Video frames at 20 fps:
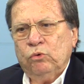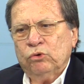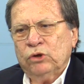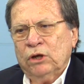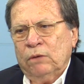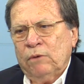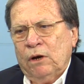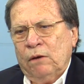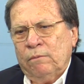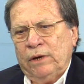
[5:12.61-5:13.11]
Bu
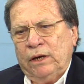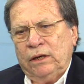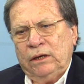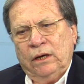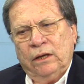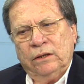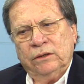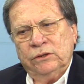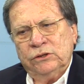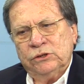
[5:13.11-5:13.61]
tamamen
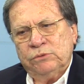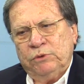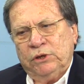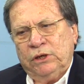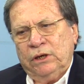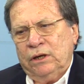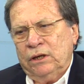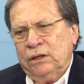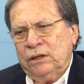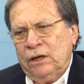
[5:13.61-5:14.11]
yanlış. Bir
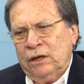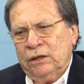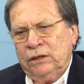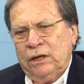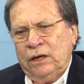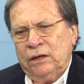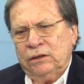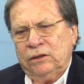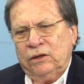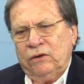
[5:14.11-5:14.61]
kere
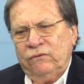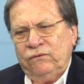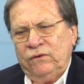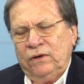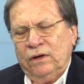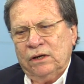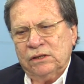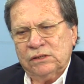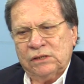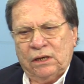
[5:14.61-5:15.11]
tanker
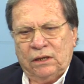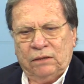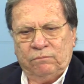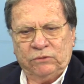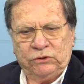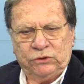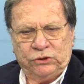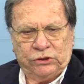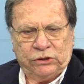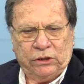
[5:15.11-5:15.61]
trafiği
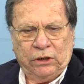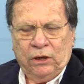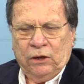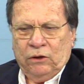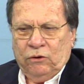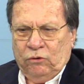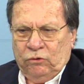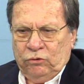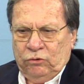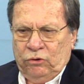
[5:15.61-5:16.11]
azalmış.
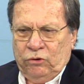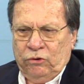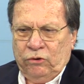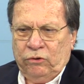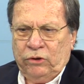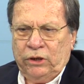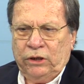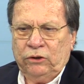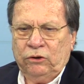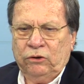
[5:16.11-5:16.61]
Onu da
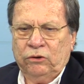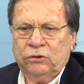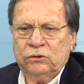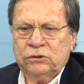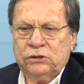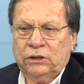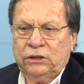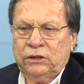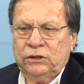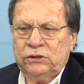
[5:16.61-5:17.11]
öğreniyoruz.
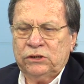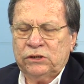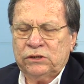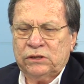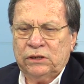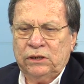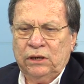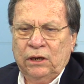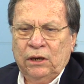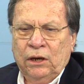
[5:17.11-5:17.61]

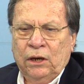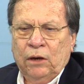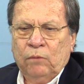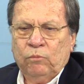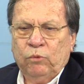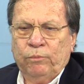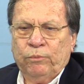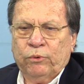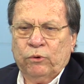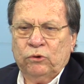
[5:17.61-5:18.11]
İkincisi
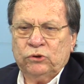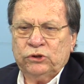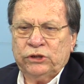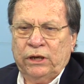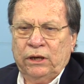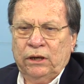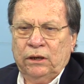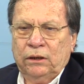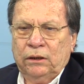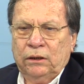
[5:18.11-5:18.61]
bu
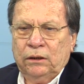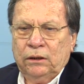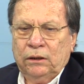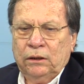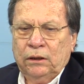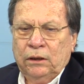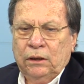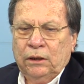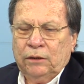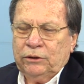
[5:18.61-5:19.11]
proje
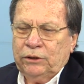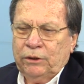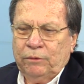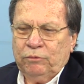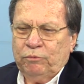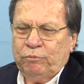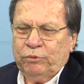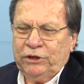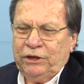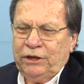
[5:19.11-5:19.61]

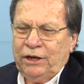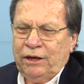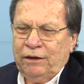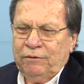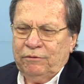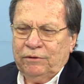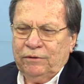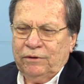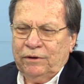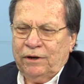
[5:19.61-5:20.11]
yine
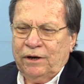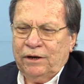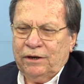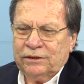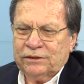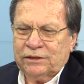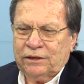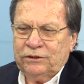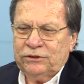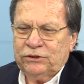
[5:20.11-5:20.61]

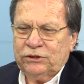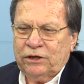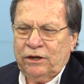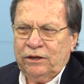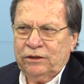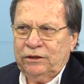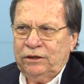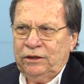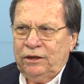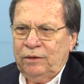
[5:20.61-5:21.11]
ağız
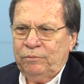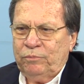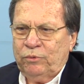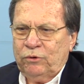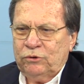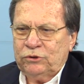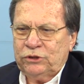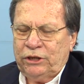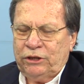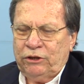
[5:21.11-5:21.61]
alışkanlığıyla
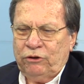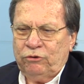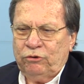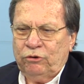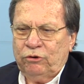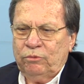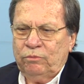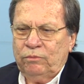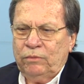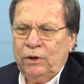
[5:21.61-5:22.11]
proje
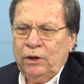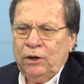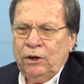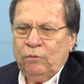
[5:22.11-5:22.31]
deniyorum.